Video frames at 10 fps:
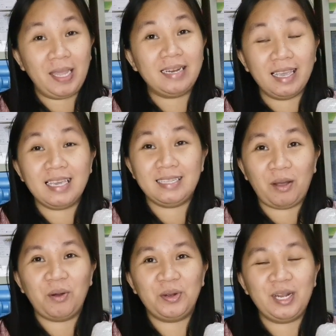ng parami.
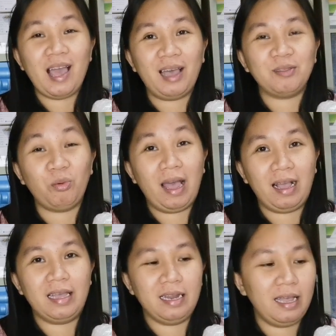Nakikita ko, no?
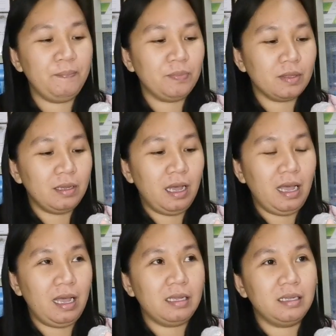nakakatuwa nga na,
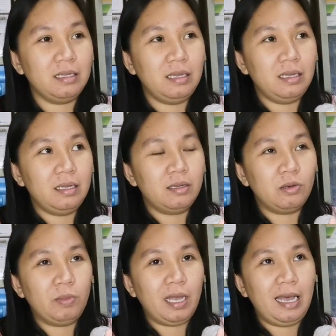uh,
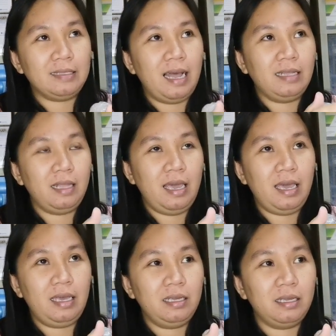kumbaga
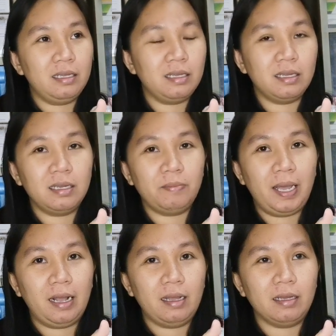dati,
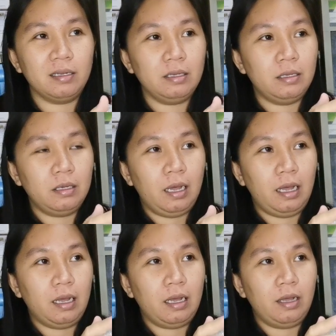parang
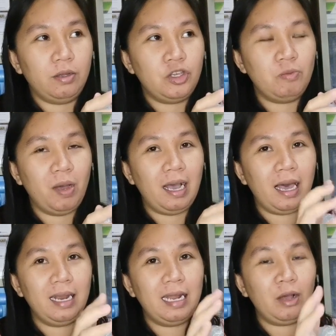uh, yung
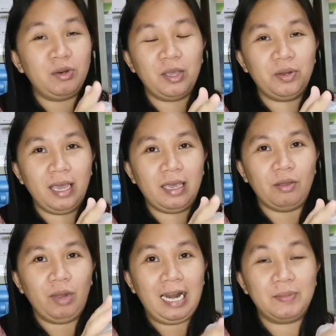mga kakilala ko na yon
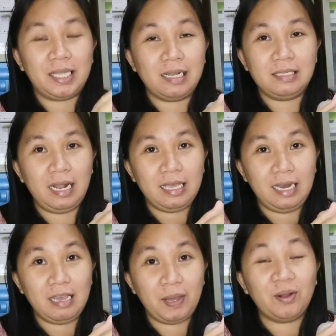eh wala naman talaga
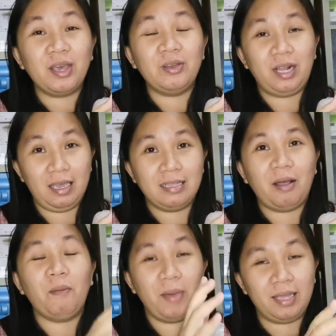silang hilig pero ngayon
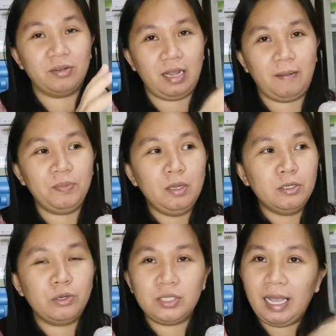nakikita ko mayroon na.
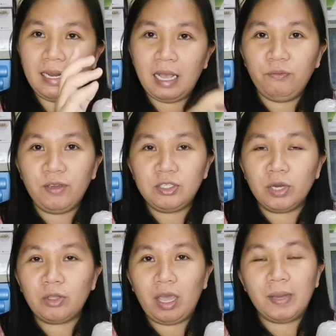So sana ang
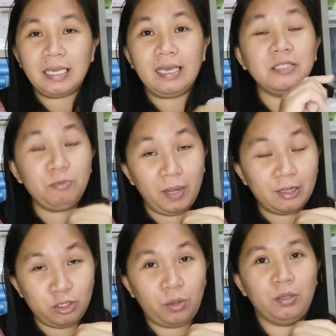video ito ay eh, maging
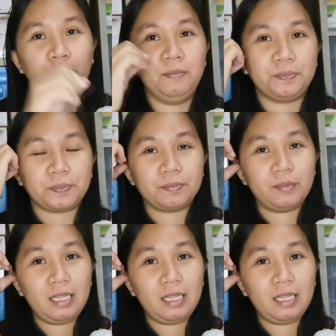inspirasyon, no?